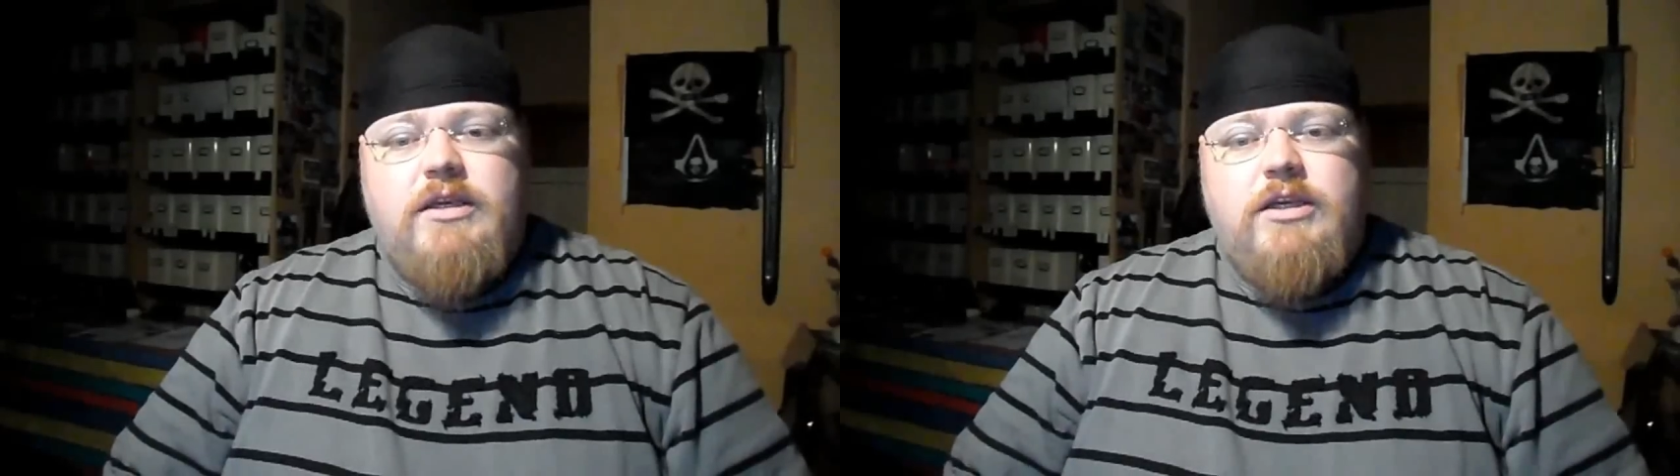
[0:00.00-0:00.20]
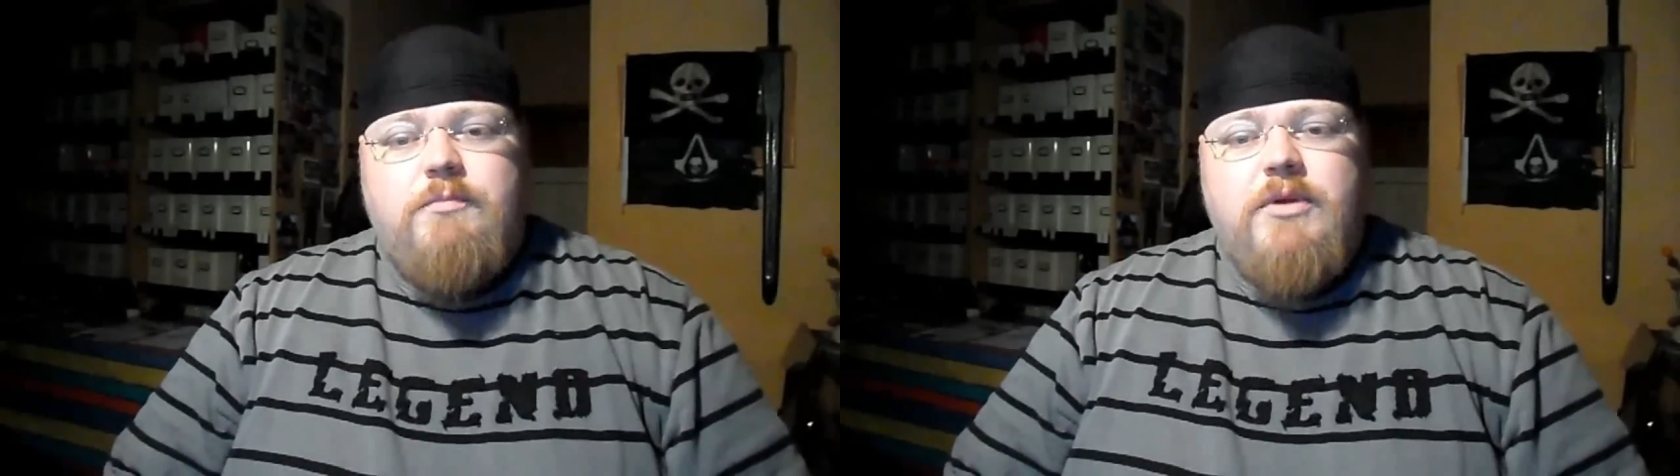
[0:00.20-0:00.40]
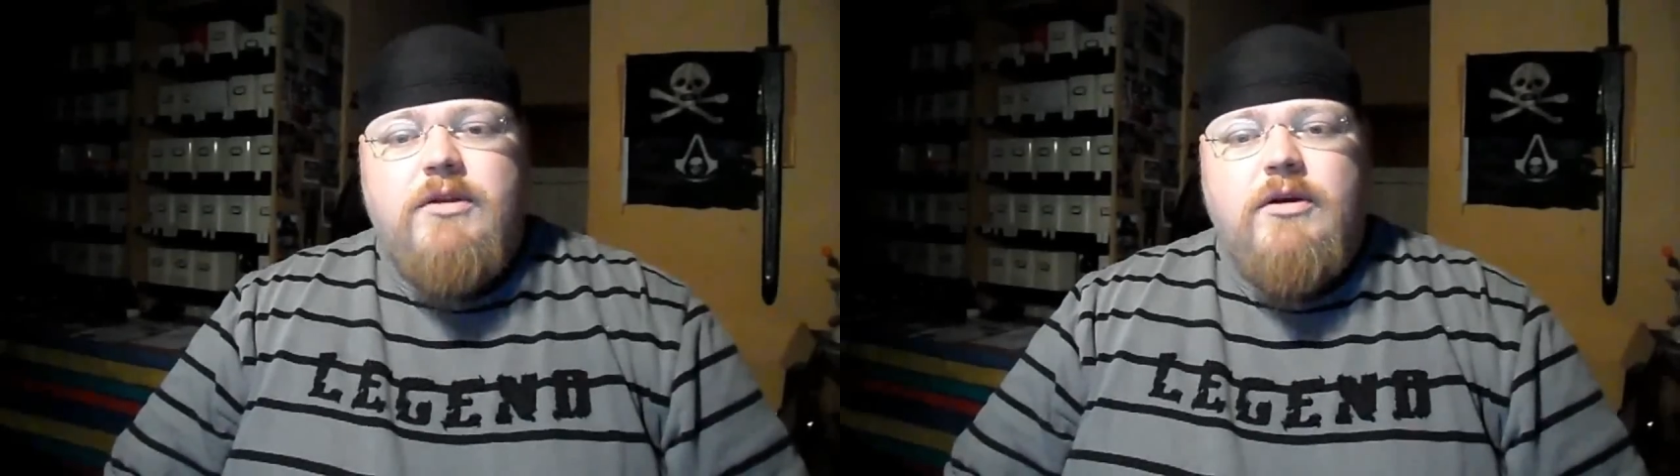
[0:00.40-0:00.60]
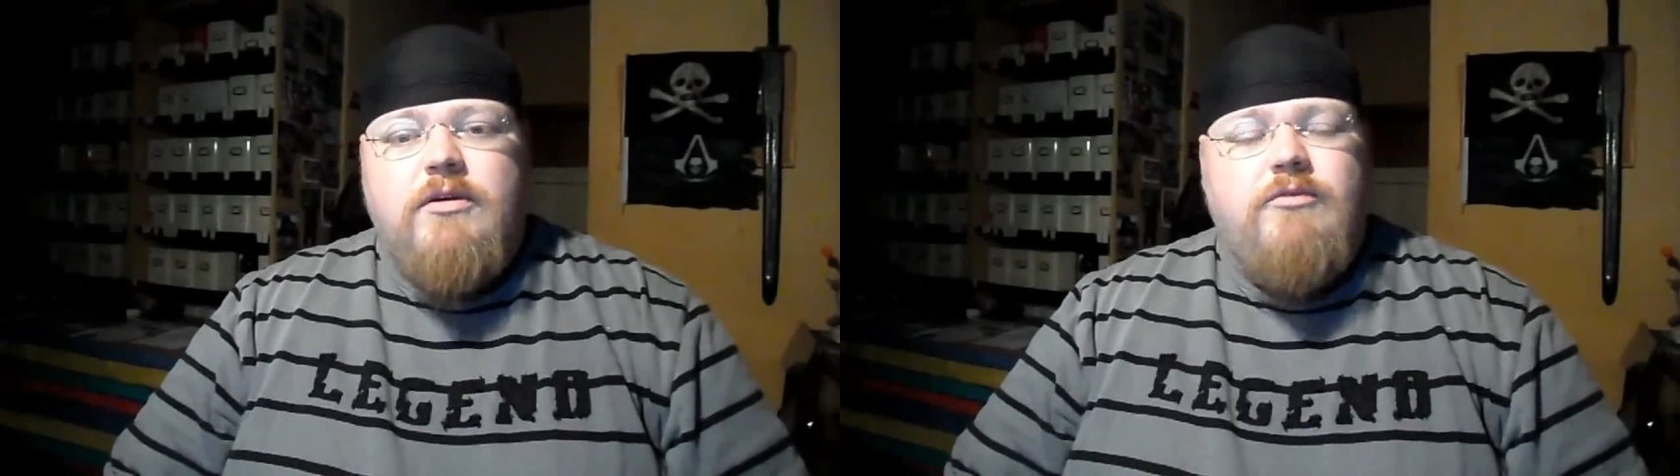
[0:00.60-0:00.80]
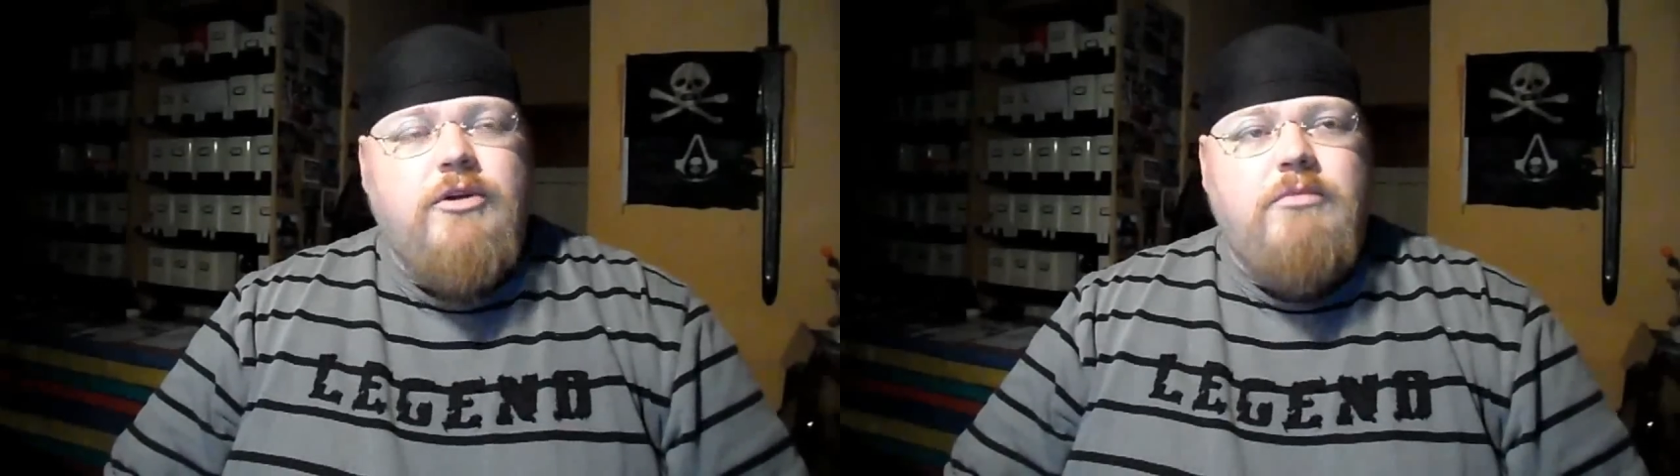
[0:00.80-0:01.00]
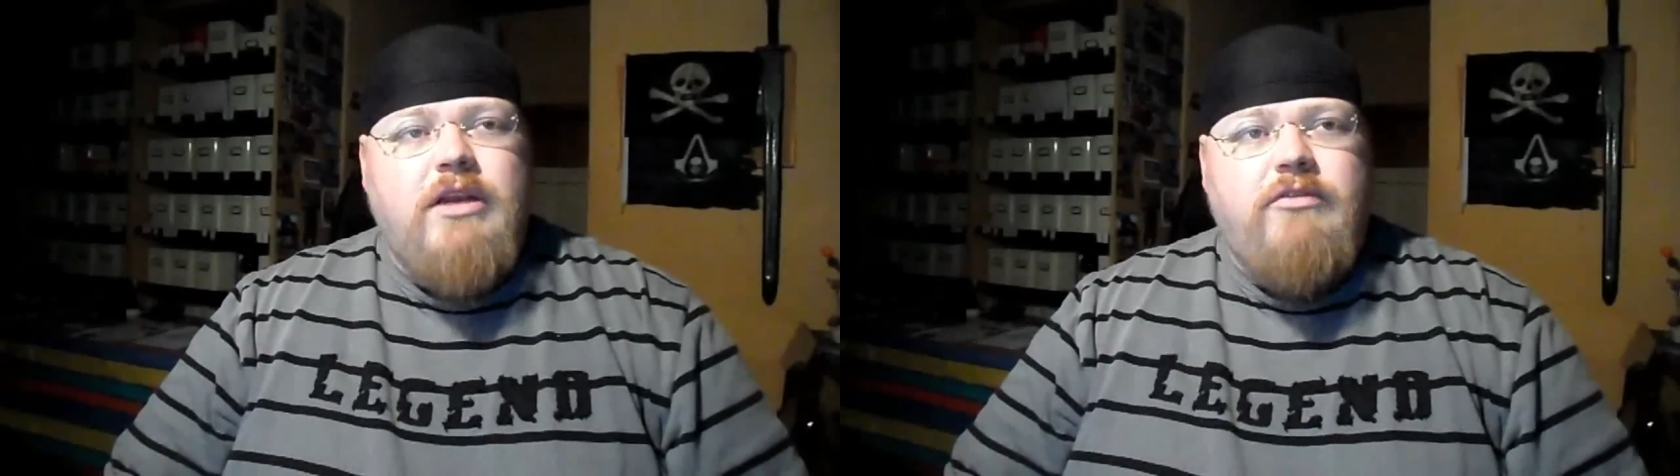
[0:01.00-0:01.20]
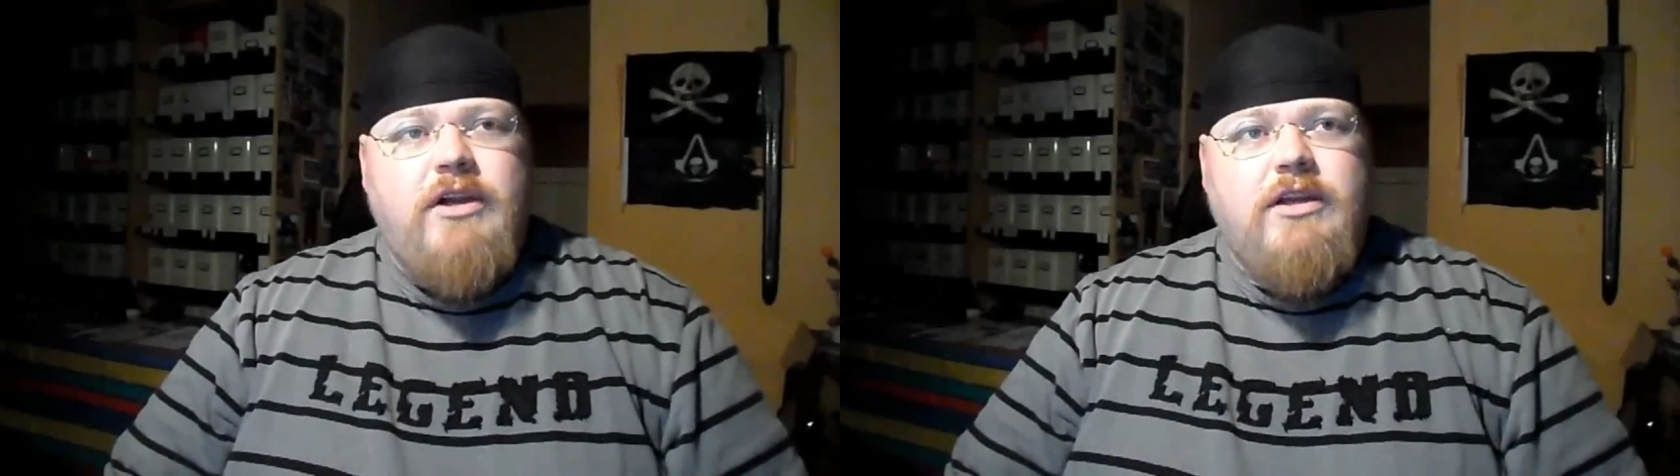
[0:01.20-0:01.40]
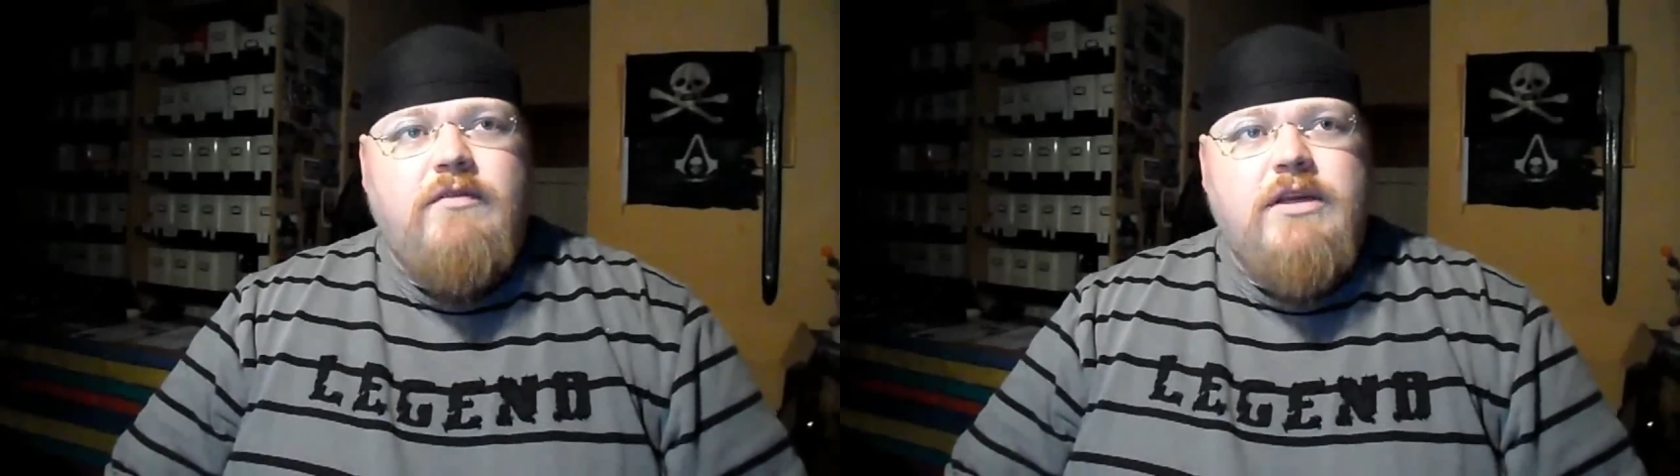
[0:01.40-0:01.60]
ich bin irgendwo im
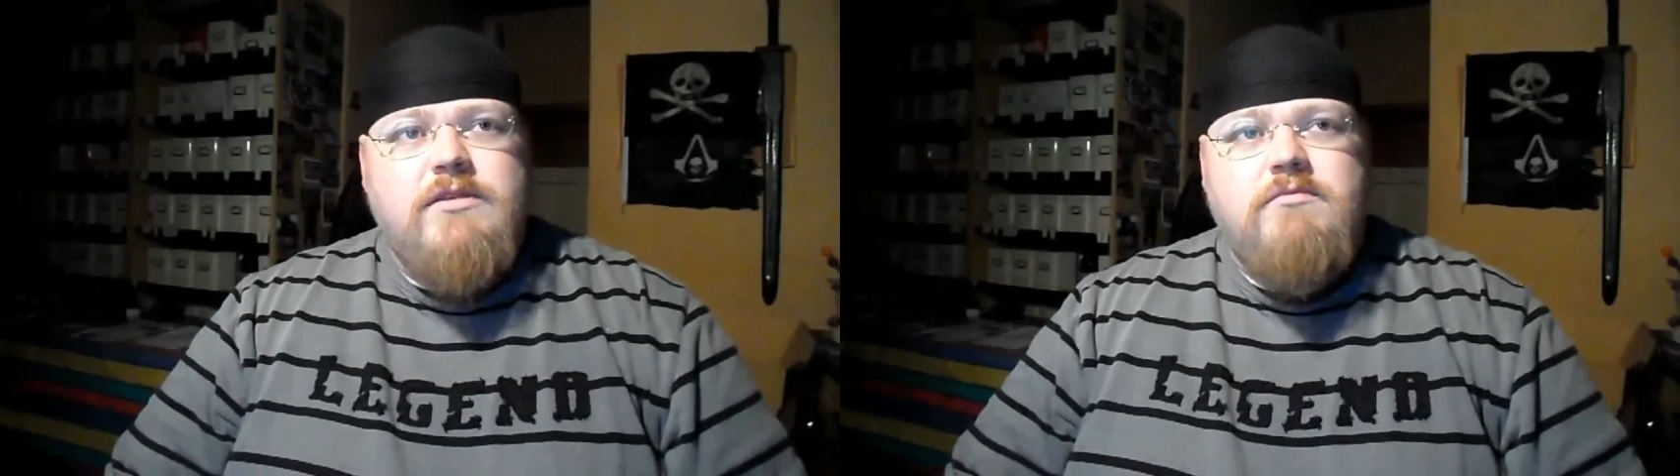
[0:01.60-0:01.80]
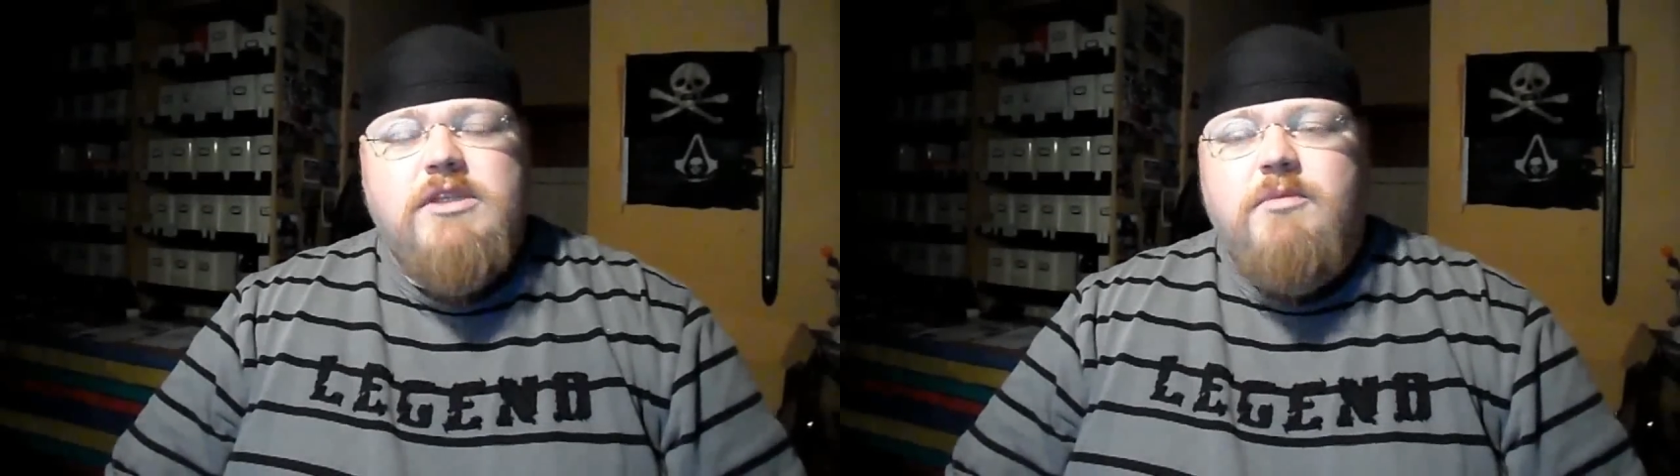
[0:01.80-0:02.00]
Mittelfeld gewesen,